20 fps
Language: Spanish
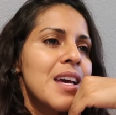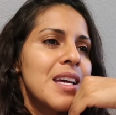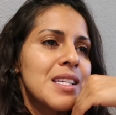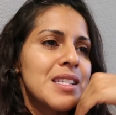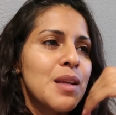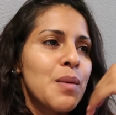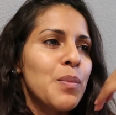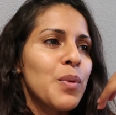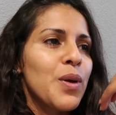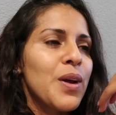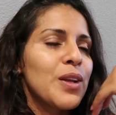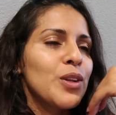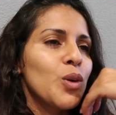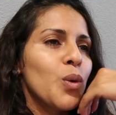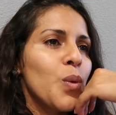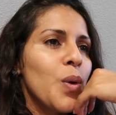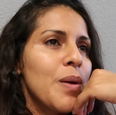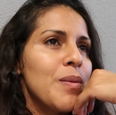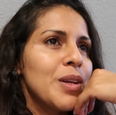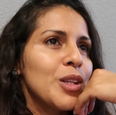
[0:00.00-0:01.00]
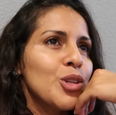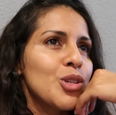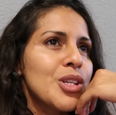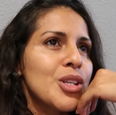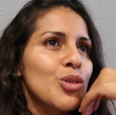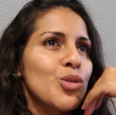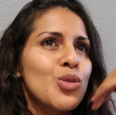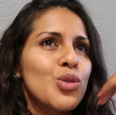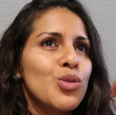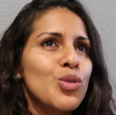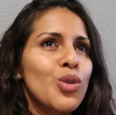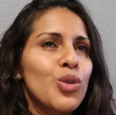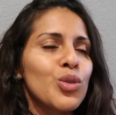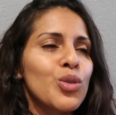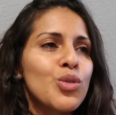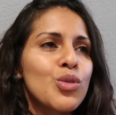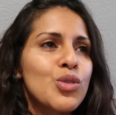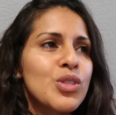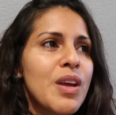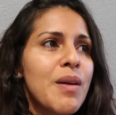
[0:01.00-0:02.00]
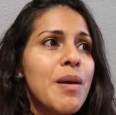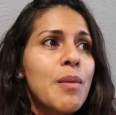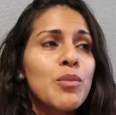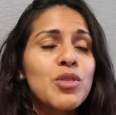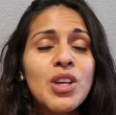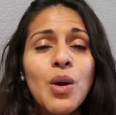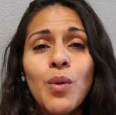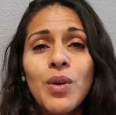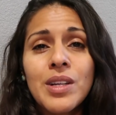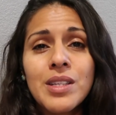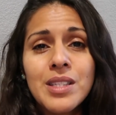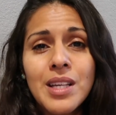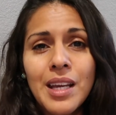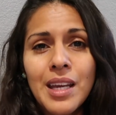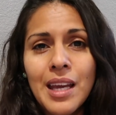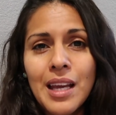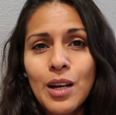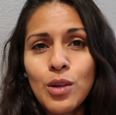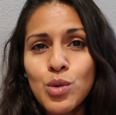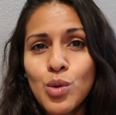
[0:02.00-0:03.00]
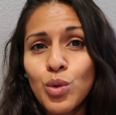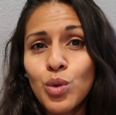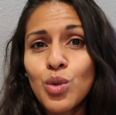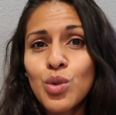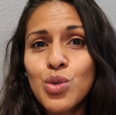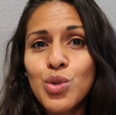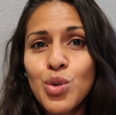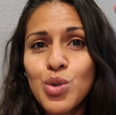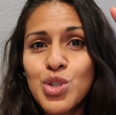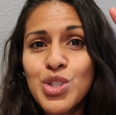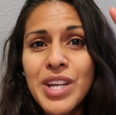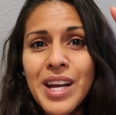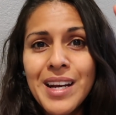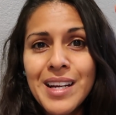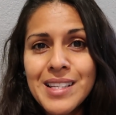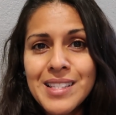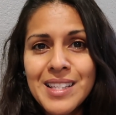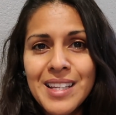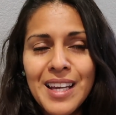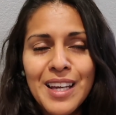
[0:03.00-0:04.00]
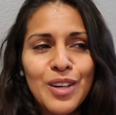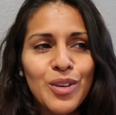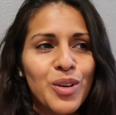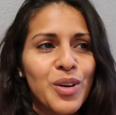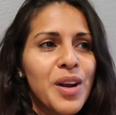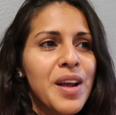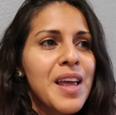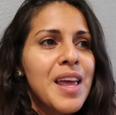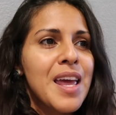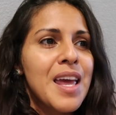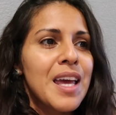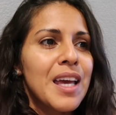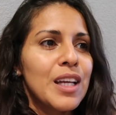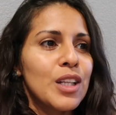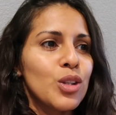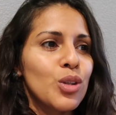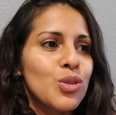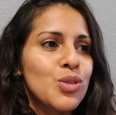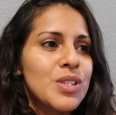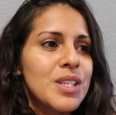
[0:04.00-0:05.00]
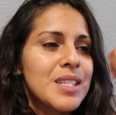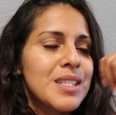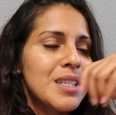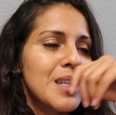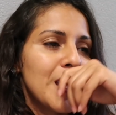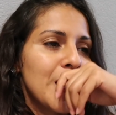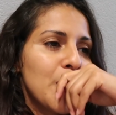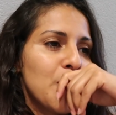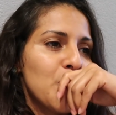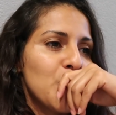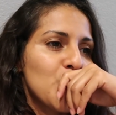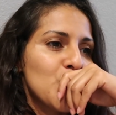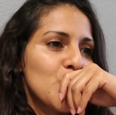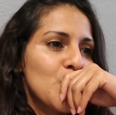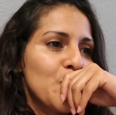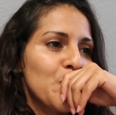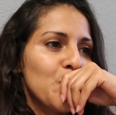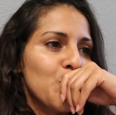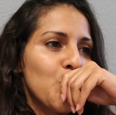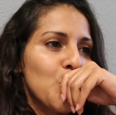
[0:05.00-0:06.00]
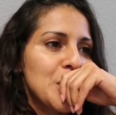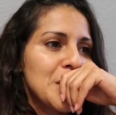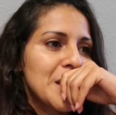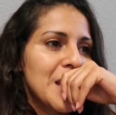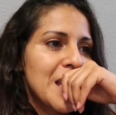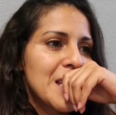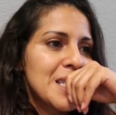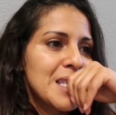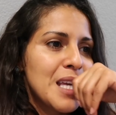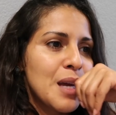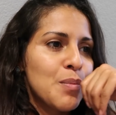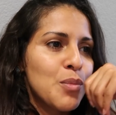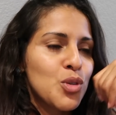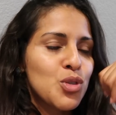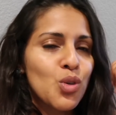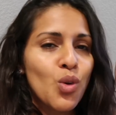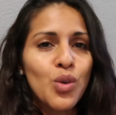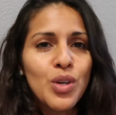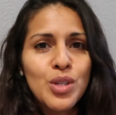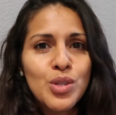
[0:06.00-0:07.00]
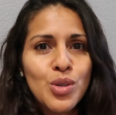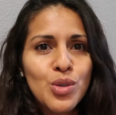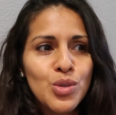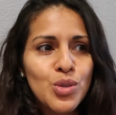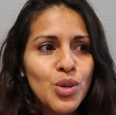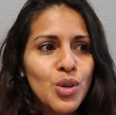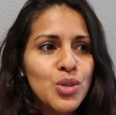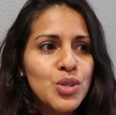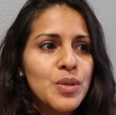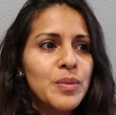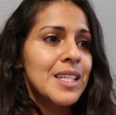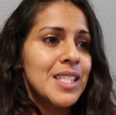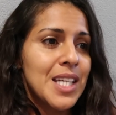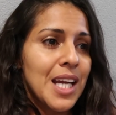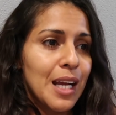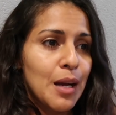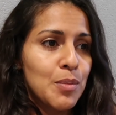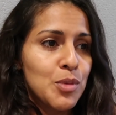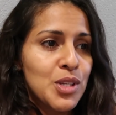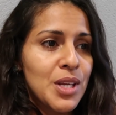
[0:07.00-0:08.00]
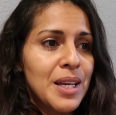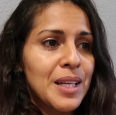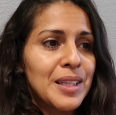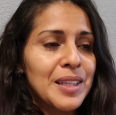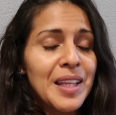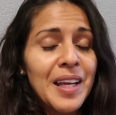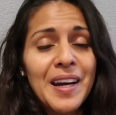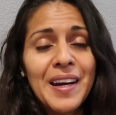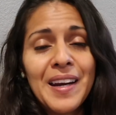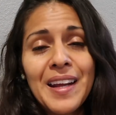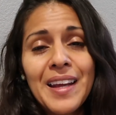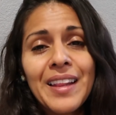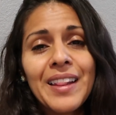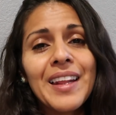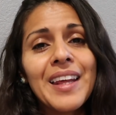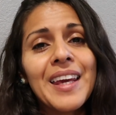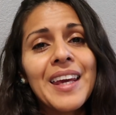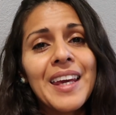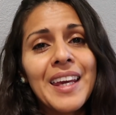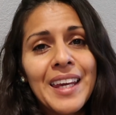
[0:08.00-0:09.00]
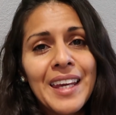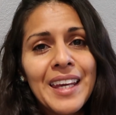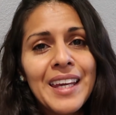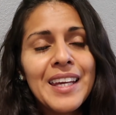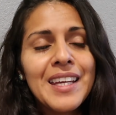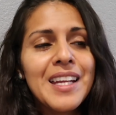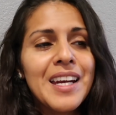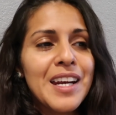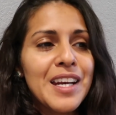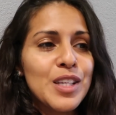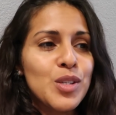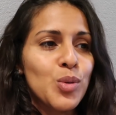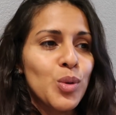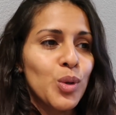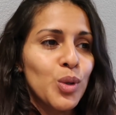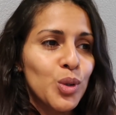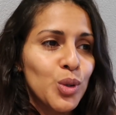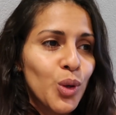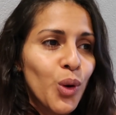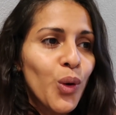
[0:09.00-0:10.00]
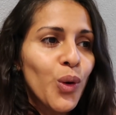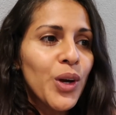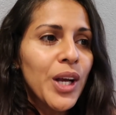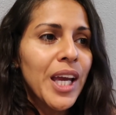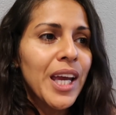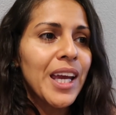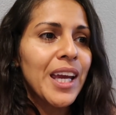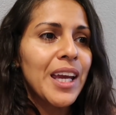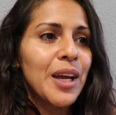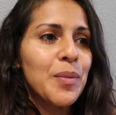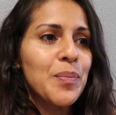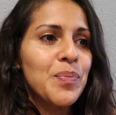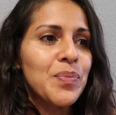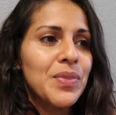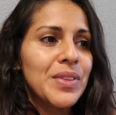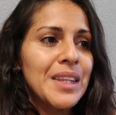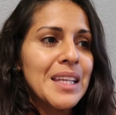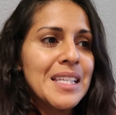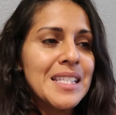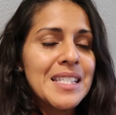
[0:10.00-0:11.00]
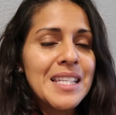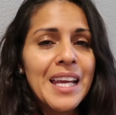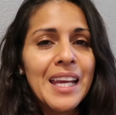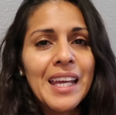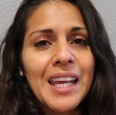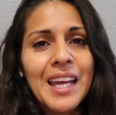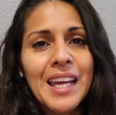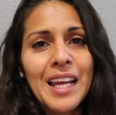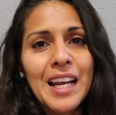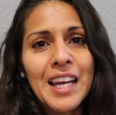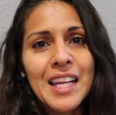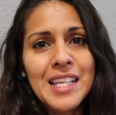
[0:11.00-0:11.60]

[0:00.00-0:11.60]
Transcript: están poniendo huevitos, entonces nosotros no sabíamos, acuérdense que los otros dos ya nacieron, entonces dijimos, pues ¿qué hacemos con esos dos? Checamos en internet y resultó que dice que